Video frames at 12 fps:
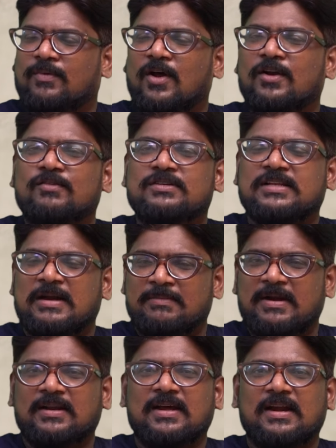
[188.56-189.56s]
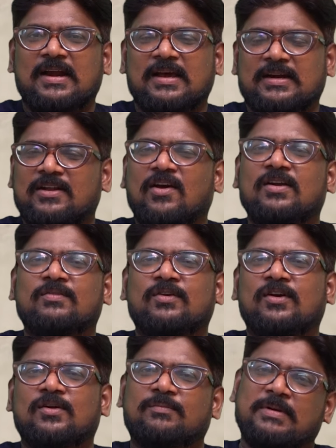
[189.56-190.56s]
బాలీవుడ్ సల్మాన్ ఖాన్ లాగా
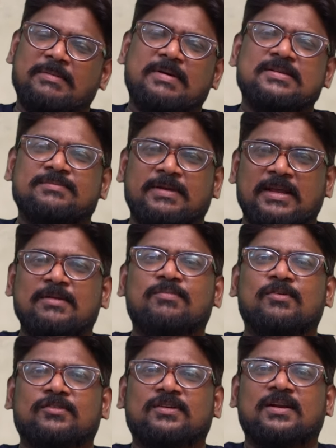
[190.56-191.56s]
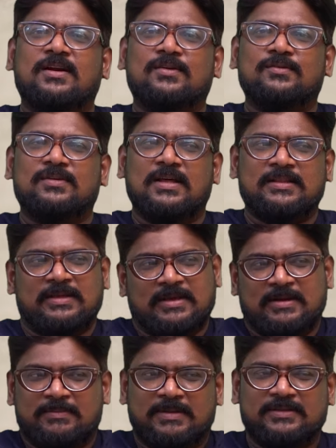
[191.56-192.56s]
టాలీవుడ్లో ప్రభాస్ మిగిలిపోతున్నాడు అది
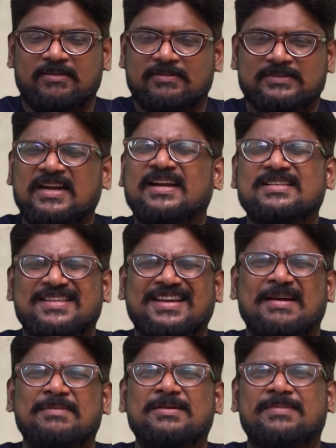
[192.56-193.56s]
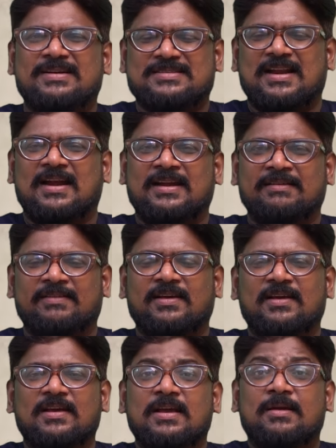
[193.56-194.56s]
అని మాత్రం సి కమిట్మెంట్స్ అలాంటివి
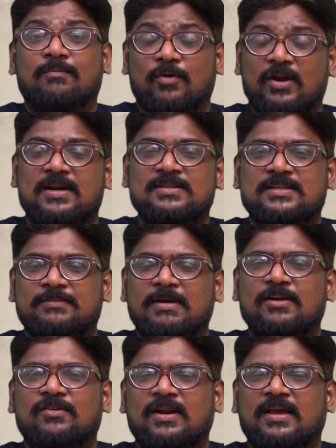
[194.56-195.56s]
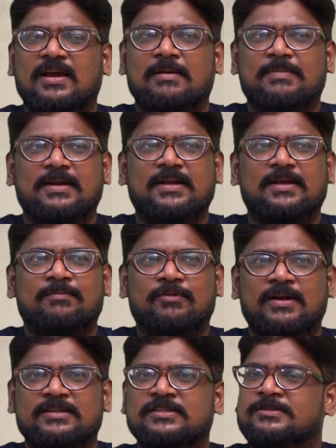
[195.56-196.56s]
బోల్డ్ అనే సినిమాలు ఉన్నాయి కాబట్టి
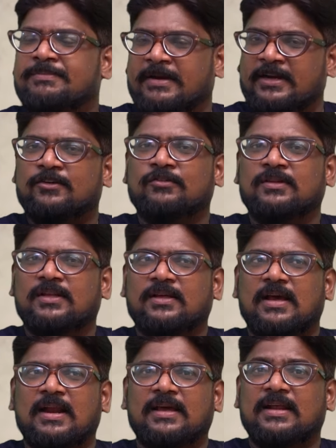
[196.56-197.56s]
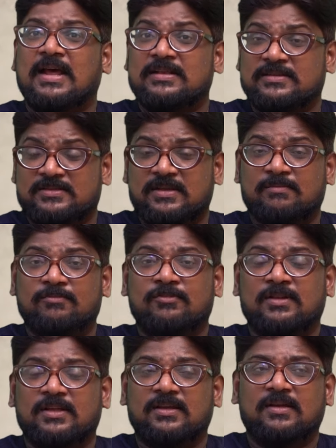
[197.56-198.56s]
ఇప్పుడు నెక్స్ట్ స్పిరిట్ ఉంది అలాగే రాజాసాబ్
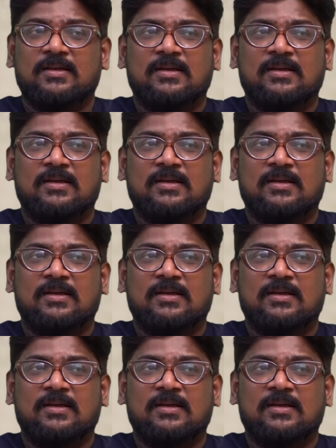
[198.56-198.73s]
ఉంది